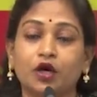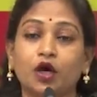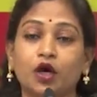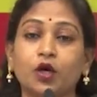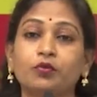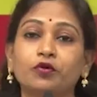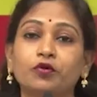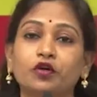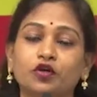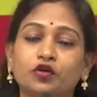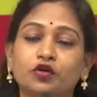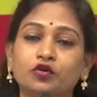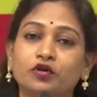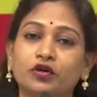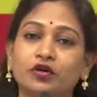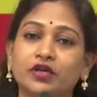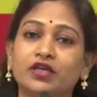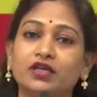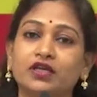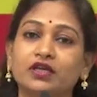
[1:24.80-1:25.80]
కడుపు
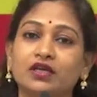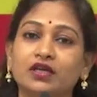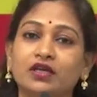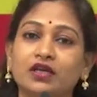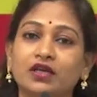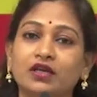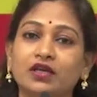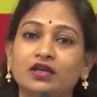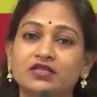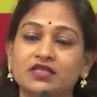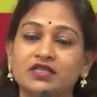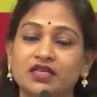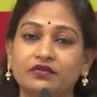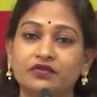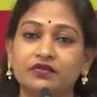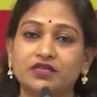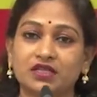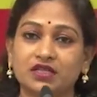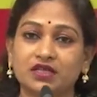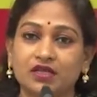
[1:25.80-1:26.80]
కట్టుకొని
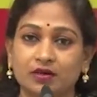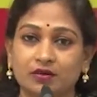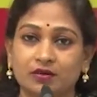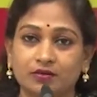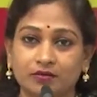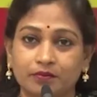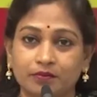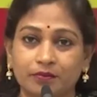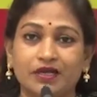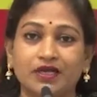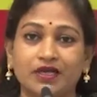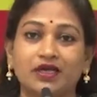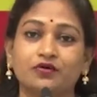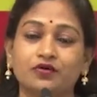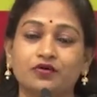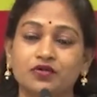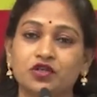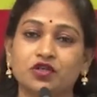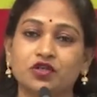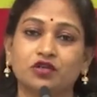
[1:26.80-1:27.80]
చదివించిన బిడ్డ
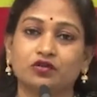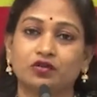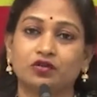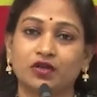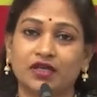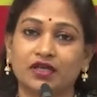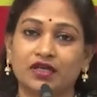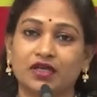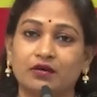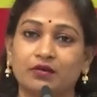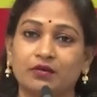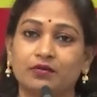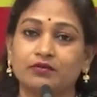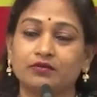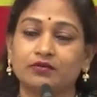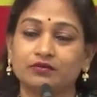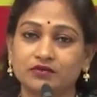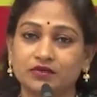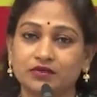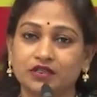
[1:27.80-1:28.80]
ఉద్యోగం లేక
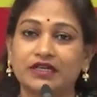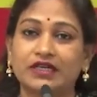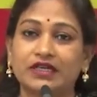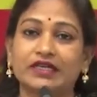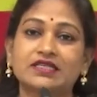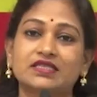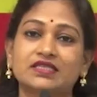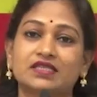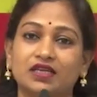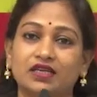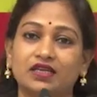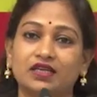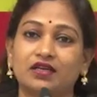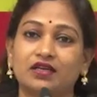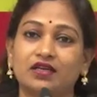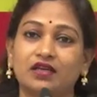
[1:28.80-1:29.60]
డ్రగ్స్కి